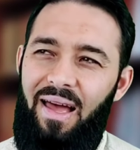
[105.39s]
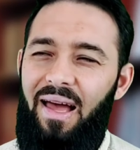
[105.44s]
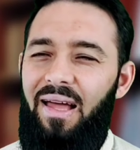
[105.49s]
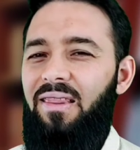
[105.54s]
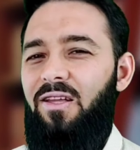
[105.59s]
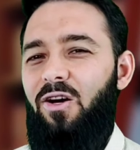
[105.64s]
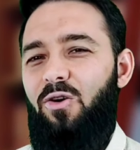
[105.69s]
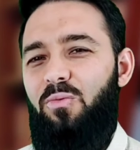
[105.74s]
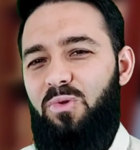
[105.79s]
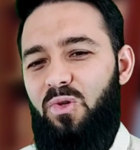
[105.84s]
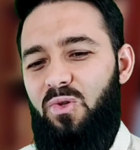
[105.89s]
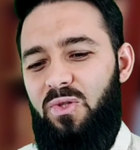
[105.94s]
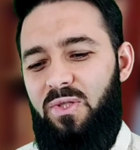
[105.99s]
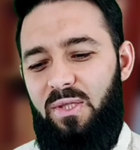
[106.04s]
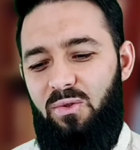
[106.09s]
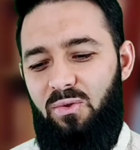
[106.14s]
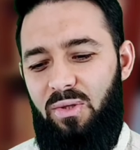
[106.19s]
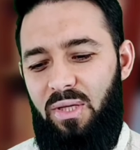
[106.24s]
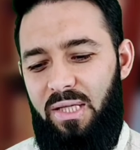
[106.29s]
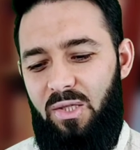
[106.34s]
أنهم
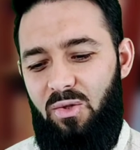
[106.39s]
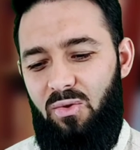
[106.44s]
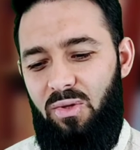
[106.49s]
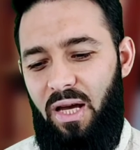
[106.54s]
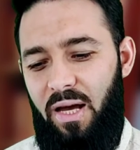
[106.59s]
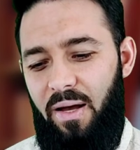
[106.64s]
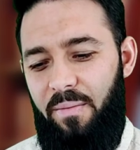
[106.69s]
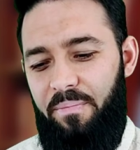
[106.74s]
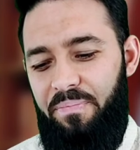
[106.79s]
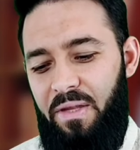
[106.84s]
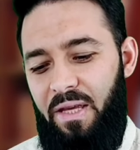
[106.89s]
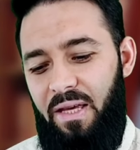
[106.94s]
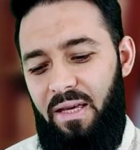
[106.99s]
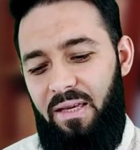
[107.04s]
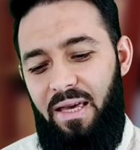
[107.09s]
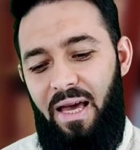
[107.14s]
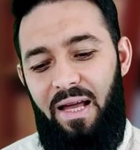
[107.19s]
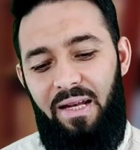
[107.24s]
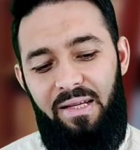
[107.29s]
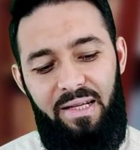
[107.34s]
يحسنون صنعا
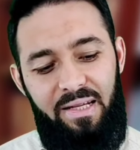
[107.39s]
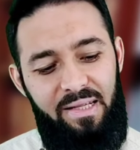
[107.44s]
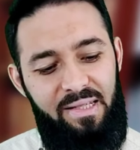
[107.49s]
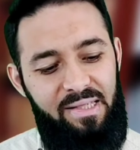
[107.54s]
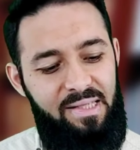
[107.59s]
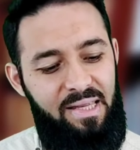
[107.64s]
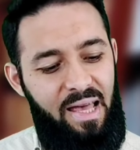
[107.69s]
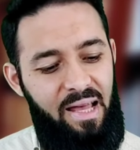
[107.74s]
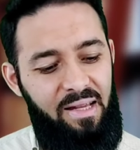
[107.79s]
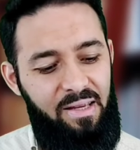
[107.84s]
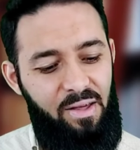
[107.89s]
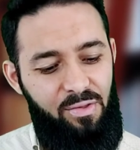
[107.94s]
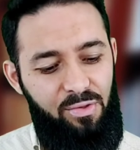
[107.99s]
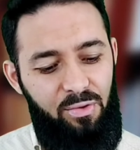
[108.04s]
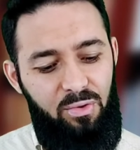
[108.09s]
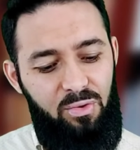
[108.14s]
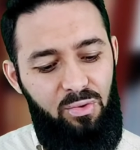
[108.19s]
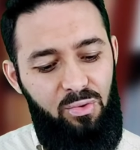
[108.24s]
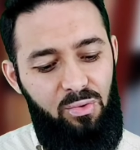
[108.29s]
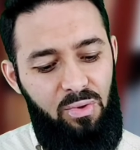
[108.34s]
يعني الإنسان
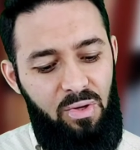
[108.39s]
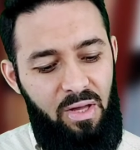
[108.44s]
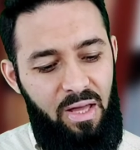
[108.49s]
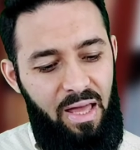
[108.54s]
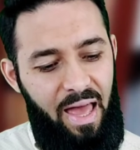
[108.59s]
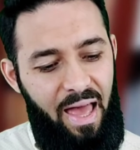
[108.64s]
يظن